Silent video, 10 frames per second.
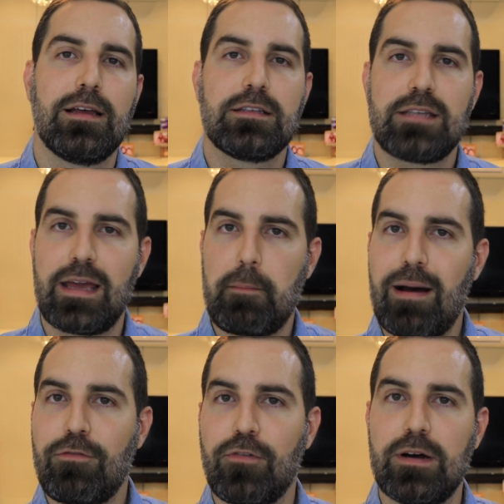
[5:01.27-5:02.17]
sair
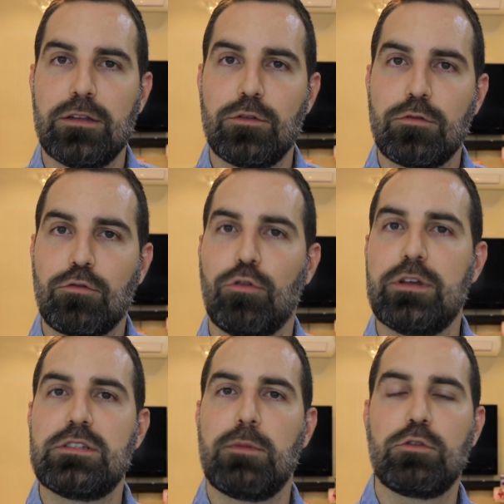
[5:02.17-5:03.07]
abafando com
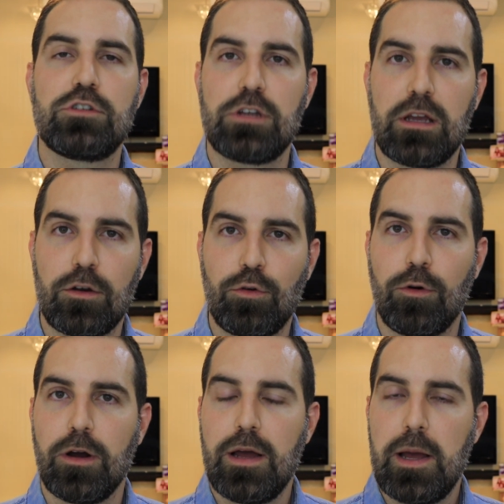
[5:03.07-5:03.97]
esse meu cheiro